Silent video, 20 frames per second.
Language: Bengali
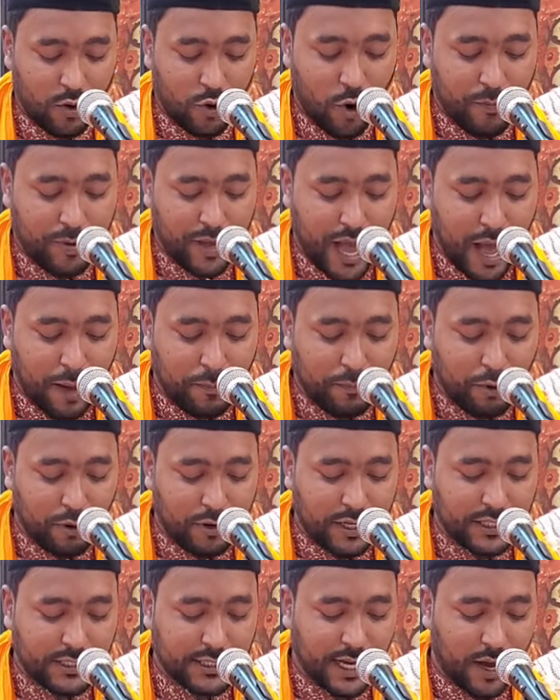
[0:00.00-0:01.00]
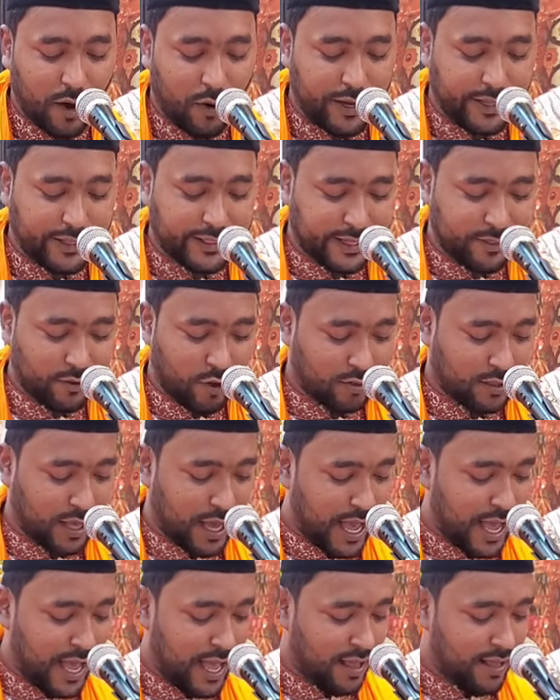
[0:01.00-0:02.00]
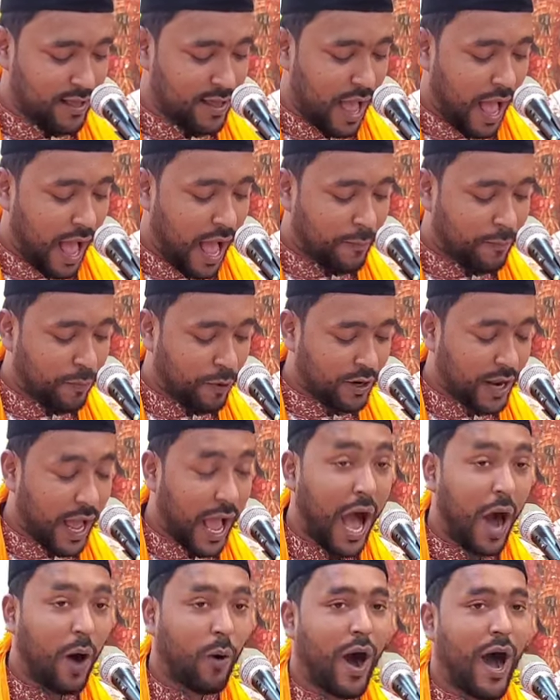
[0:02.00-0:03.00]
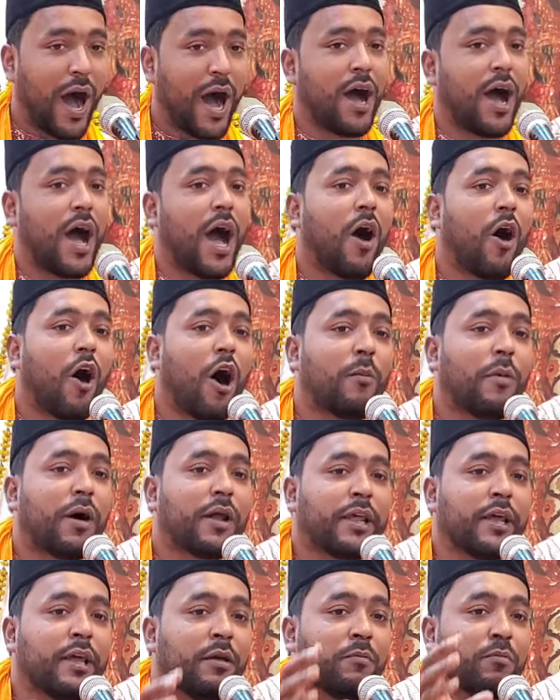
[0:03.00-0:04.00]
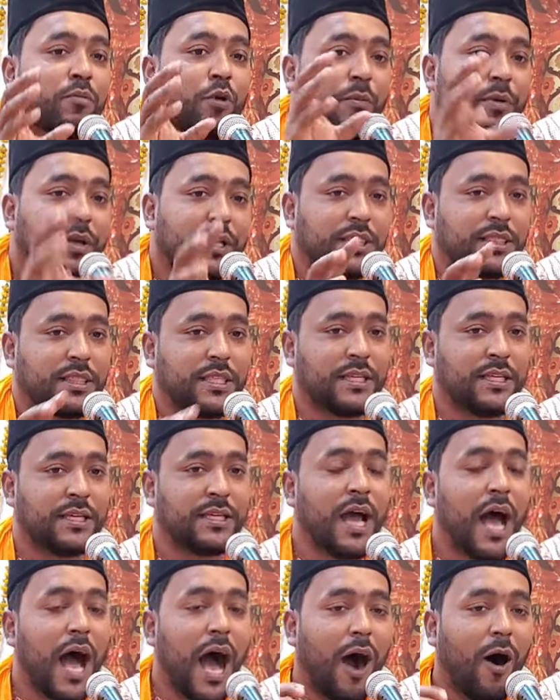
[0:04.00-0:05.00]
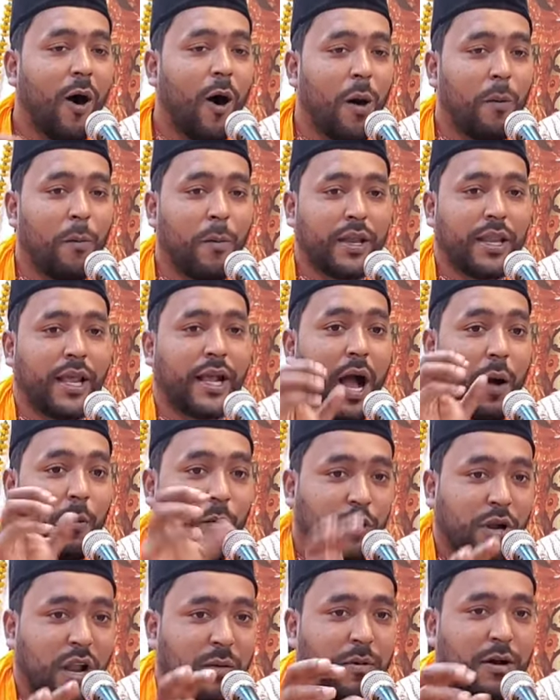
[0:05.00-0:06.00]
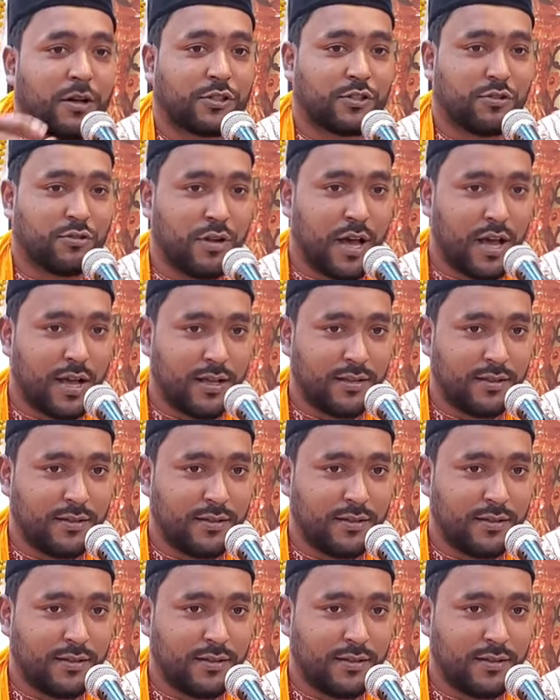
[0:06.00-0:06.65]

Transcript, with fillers: নবী আপন ইচ্ছা হইতে তথা আপন হাওয়া হাওয়া মানে প্রবৃত্তি হাওয়া মানে কামনা বাসনা